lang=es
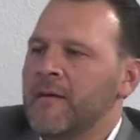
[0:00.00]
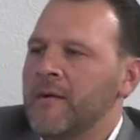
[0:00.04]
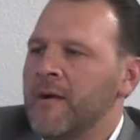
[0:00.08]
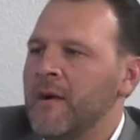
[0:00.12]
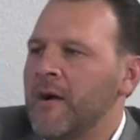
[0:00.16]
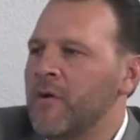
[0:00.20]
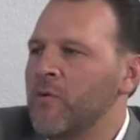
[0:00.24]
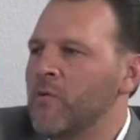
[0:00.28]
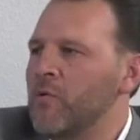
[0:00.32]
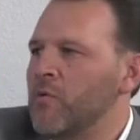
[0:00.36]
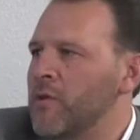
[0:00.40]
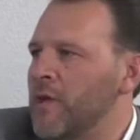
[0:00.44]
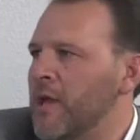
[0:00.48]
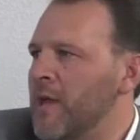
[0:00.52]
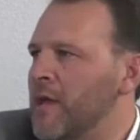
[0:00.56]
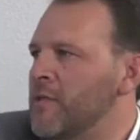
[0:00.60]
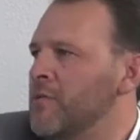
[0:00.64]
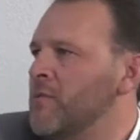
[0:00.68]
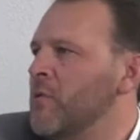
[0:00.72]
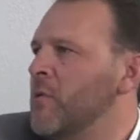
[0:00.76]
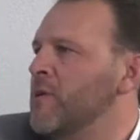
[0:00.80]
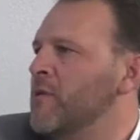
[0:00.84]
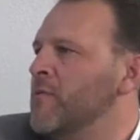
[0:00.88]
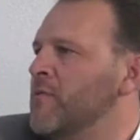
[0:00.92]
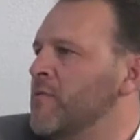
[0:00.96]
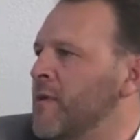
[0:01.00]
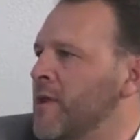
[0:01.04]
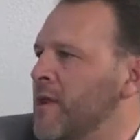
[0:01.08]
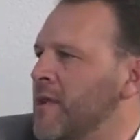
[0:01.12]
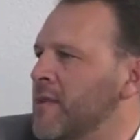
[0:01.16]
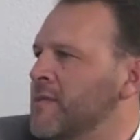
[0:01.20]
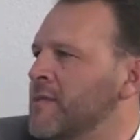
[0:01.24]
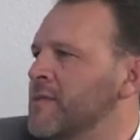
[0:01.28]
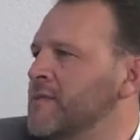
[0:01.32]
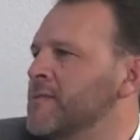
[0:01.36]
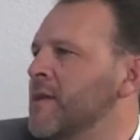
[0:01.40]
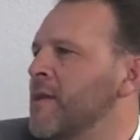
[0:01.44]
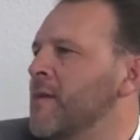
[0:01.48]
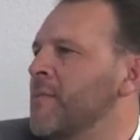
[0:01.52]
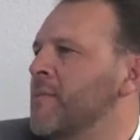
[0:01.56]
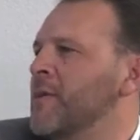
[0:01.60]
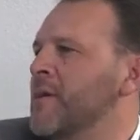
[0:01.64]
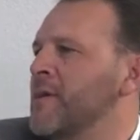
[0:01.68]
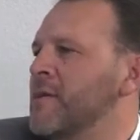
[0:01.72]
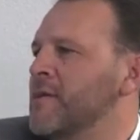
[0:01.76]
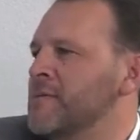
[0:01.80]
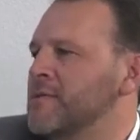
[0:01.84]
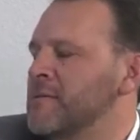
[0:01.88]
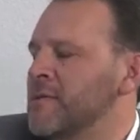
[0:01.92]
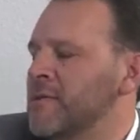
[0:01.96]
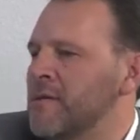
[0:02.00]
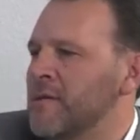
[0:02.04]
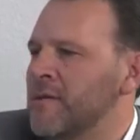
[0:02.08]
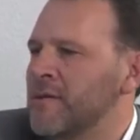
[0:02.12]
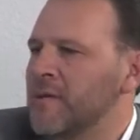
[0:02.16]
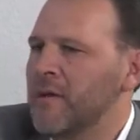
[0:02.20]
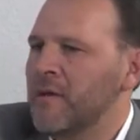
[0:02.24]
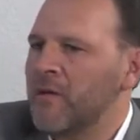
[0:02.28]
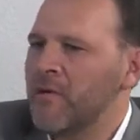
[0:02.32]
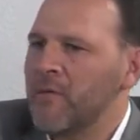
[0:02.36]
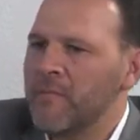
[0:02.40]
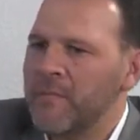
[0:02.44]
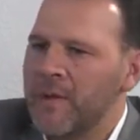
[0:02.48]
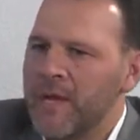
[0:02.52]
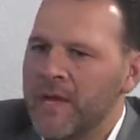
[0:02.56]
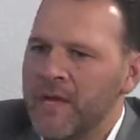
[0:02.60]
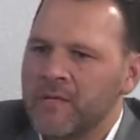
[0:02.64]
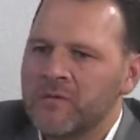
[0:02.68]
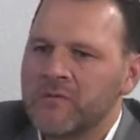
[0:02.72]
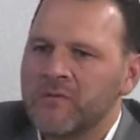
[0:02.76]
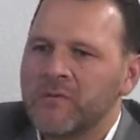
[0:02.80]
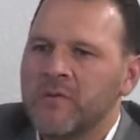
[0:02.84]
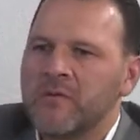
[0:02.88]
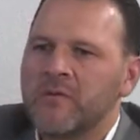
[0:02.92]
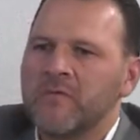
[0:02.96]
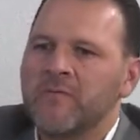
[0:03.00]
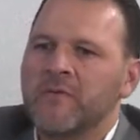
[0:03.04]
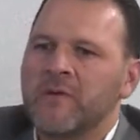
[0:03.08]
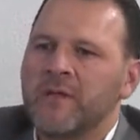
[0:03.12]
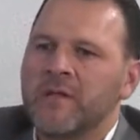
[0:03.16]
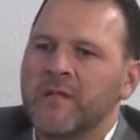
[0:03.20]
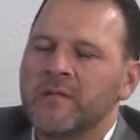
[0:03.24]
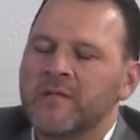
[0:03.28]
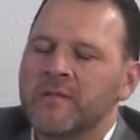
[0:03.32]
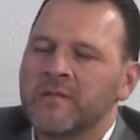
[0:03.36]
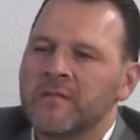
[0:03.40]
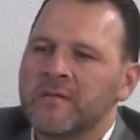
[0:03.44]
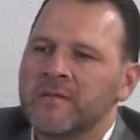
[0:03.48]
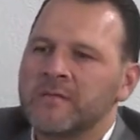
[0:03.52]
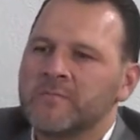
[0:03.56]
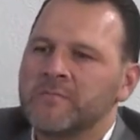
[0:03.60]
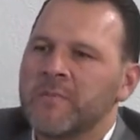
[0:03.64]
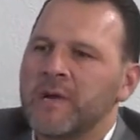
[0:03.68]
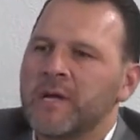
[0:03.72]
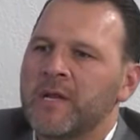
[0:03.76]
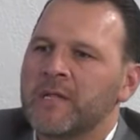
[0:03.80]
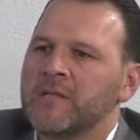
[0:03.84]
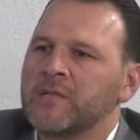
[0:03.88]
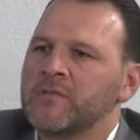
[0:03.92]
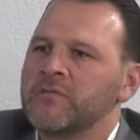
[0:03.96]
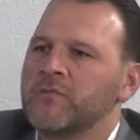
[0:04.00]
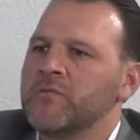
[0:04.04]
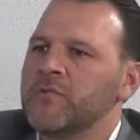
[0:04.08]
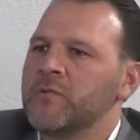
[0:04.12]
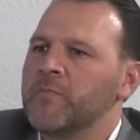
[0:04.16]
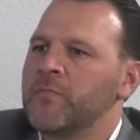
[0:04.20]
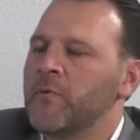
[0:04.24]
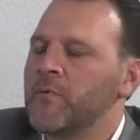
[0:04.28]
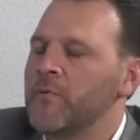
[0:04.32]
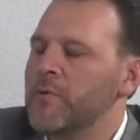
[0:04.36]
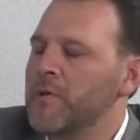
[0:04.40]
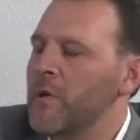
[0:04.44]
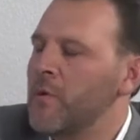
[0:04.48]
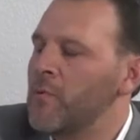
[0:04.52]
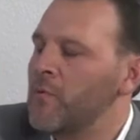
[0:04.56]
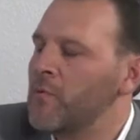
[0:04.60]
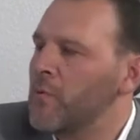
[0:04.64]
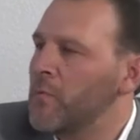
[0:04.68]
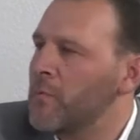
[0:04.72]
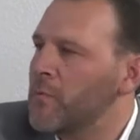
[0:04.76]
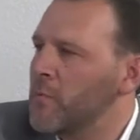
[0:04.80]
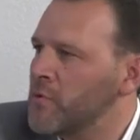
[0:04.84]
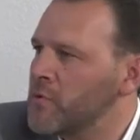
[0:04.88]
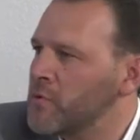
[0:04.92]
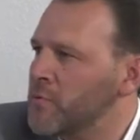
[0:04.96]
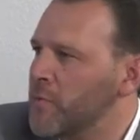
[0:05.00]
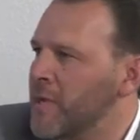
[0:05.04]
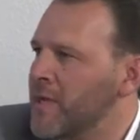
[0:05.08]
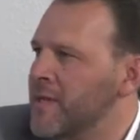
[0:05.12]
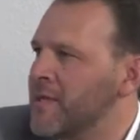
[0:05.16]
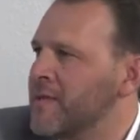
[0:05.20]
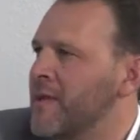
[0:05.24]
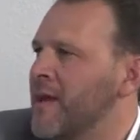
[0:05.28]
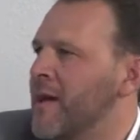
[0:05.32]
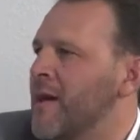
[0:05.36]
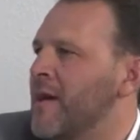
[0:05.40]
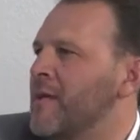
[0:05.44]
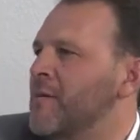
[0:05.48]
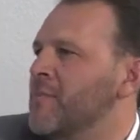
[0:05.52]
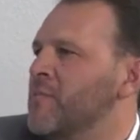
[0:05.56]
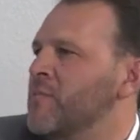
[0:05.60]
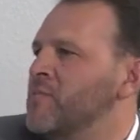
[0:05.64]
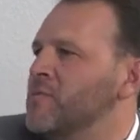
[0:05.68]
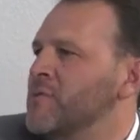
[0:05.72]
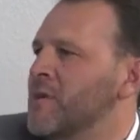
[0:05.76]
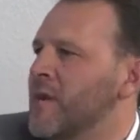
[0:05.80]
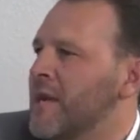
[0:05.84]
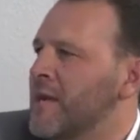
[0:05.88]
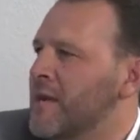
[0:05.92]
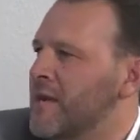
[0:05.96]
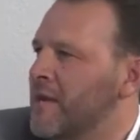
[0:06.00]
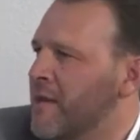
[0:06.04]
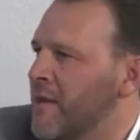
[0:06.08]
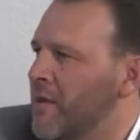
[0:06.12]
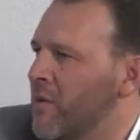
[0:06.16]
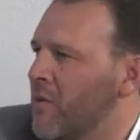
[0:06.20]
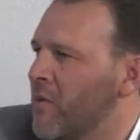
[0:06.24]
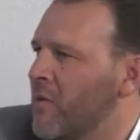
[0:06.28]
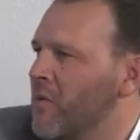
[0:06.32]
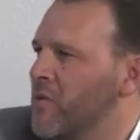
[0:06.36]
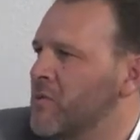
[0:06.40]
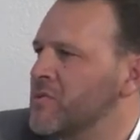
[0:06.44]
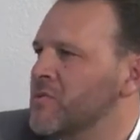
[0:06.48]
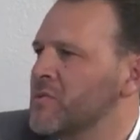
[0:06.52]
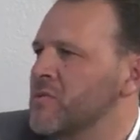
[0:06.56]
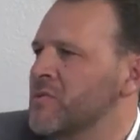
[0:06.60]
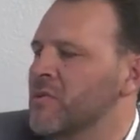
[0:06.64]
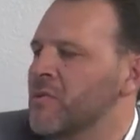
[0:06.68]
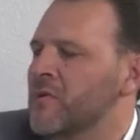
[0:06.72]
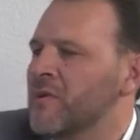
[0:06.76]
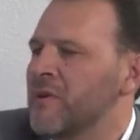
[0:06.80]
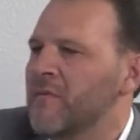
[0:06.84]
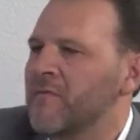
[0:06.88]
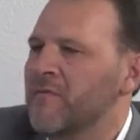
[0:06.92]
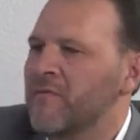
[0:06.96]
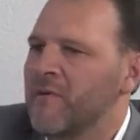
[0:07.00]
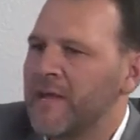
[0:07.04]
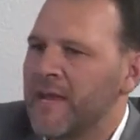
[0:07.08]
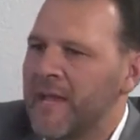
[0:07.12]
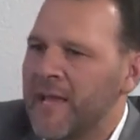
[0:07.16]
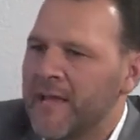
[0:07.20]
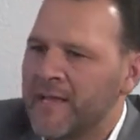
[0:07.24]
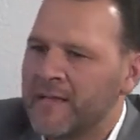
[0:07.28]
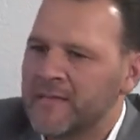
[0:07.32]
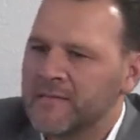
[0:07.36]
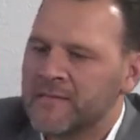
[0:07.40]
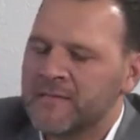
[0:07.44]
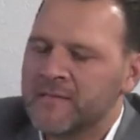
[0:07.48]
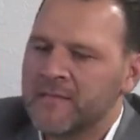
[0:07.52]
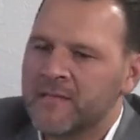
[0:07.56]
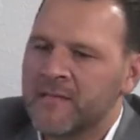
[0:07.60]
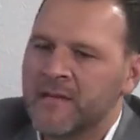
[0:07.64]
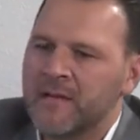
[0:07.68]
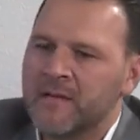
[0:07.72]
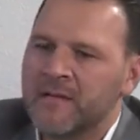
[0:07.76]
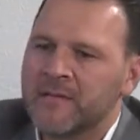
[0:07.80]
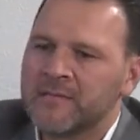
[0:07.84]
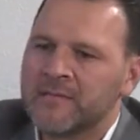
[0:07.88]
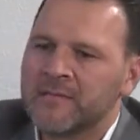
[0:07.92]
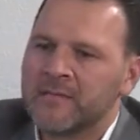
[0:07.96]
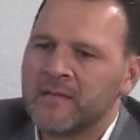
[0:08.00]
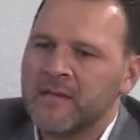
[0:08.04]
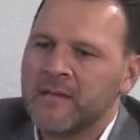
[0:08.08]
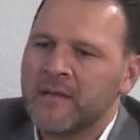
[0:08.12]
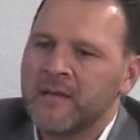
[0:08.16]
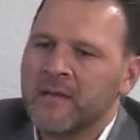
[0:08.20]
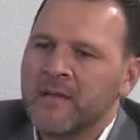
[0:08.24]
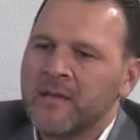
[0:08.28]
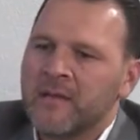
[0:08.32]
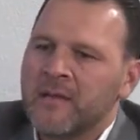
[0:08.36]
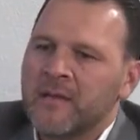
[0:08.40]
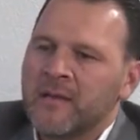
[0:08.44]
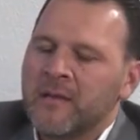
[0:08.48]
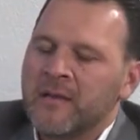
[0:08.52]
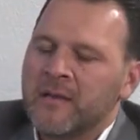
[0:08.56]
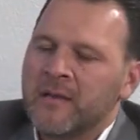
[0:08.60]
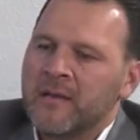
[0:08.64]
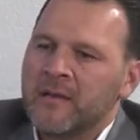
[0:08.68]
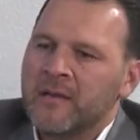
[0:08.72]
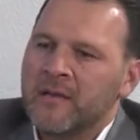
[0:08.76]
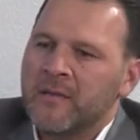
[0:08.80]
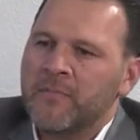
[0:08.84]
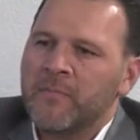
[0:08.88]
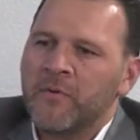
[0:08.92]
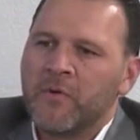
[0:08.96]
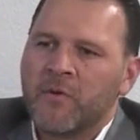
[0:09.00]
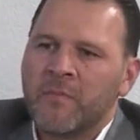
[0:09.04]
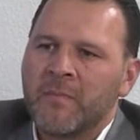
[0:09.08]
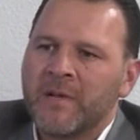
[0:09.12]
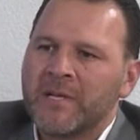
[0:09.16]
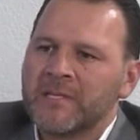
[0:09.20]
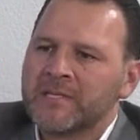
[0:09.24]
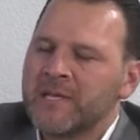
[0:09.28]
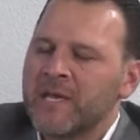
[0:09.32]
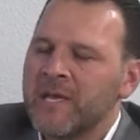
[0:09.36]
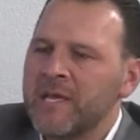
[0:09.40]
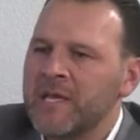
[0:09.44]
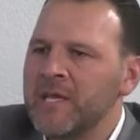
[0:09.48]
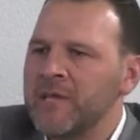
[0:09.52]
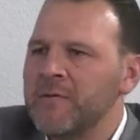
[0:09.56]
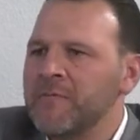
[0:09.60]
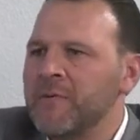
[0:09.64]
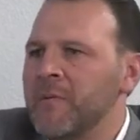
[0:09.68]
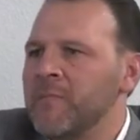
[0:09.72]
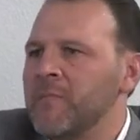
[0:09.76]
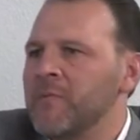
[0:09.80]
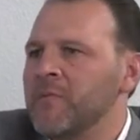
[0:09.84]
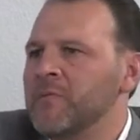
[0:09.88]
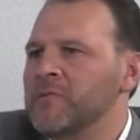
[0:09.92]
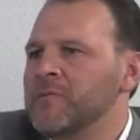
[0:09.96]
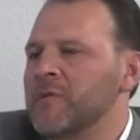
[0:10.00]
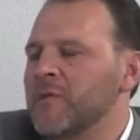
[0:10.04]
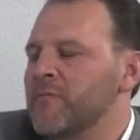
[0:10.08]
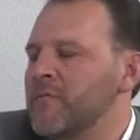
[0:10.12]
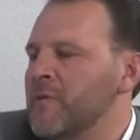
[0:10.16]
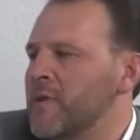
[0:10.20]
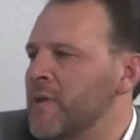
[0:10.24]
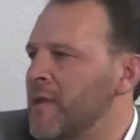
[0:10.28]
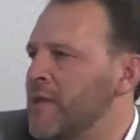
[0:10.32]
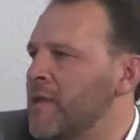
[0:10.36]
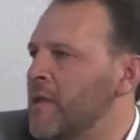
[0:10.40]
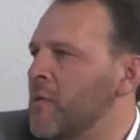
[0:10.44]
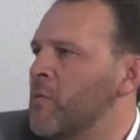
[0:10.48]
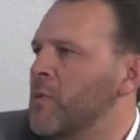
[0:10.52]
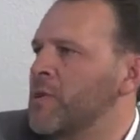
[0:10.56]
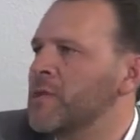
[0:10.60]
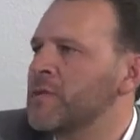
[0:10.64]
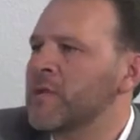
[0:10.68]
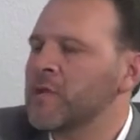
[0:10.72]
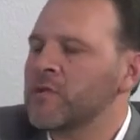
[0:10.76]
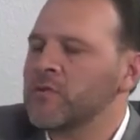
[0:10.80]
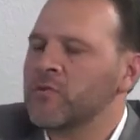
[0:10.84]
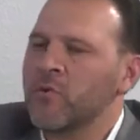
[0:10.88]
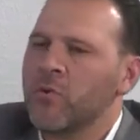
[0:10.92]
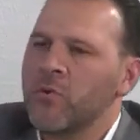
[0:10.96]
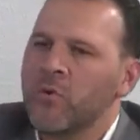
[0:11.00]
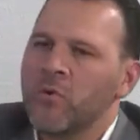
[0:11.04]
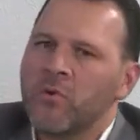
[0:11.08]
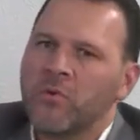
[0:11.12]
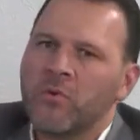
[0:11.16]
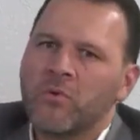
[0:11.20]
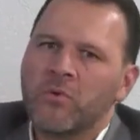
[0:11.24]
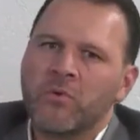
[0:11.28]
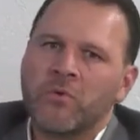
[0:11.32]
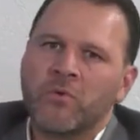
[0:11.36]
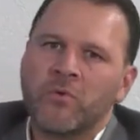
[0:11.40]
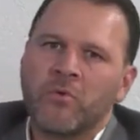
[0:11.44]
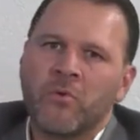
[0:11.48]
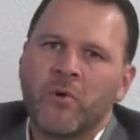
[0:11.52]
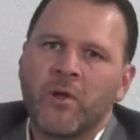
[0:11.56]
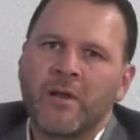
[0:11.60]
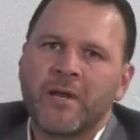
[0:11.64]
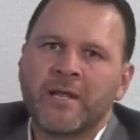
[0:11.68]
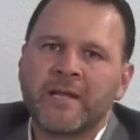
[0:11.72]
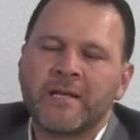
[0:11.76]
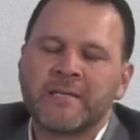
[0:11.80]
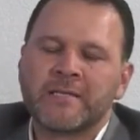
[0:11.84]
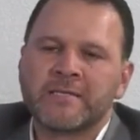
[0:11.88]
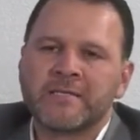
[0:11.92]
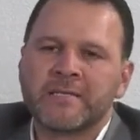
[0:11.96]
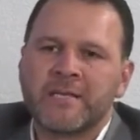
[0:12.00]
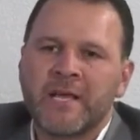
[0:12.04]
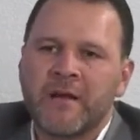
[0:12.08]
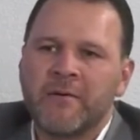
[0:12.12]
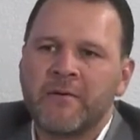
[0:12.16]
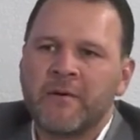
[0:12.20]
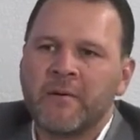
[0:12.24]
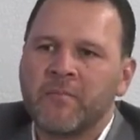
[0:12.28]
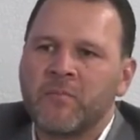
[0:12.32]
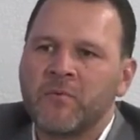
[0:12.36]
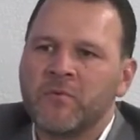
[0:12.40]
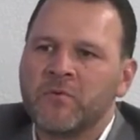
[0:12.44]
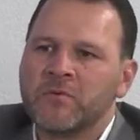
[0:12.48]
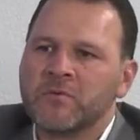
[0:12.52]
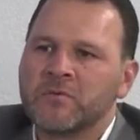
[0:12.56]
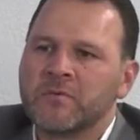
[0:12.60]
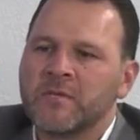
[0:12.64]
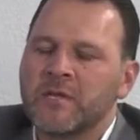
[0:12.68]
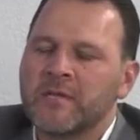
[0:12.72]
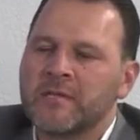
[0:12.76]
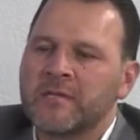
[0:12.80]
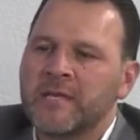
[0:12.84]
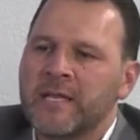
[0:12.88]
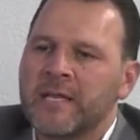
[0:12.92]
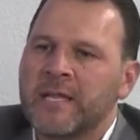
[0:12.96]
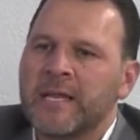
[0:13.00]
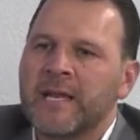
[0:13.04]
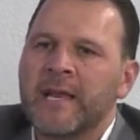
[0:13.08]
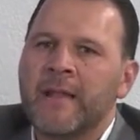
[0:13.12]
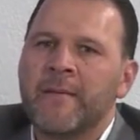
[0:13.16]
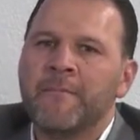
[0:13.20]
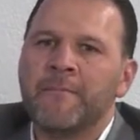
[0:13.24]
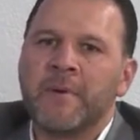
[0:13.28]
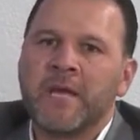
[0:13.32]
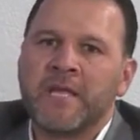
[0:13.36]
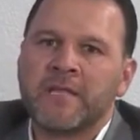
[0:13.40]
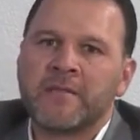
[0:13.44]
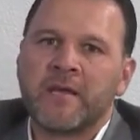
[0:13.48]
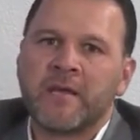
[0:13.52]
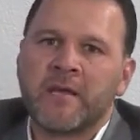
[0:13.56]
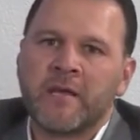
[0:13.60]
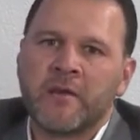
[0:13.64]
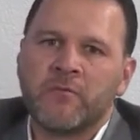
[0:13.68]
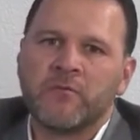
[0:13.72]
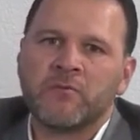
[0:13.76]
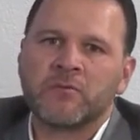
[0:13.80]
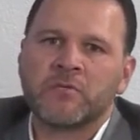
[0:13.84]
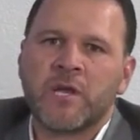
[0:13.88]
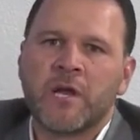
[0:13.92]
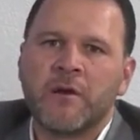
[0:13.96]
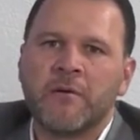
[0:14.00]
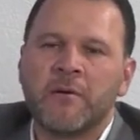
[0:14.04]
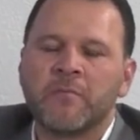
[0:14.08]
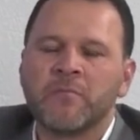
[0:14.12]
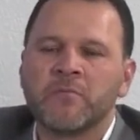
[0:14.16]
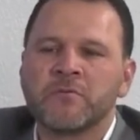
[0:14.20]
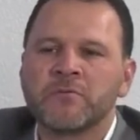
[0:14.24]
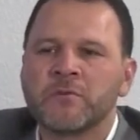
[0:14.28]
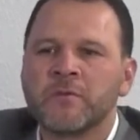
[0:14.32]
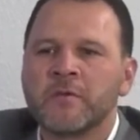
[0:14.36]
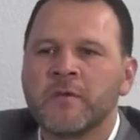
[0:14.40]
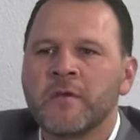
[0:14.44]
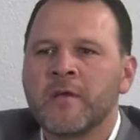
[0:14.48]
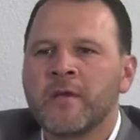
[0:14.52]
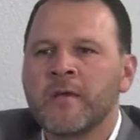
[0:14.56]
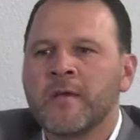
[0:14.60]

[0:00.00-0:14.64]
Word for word: acudiendo a diferentes cámaras de, comercio, a diferentes partes donde podía uno prospectar, buscar negocios, referencias. Y por más que íbamos, al final de cuentas no, alcanzábamos a tener la meta que buscábamos.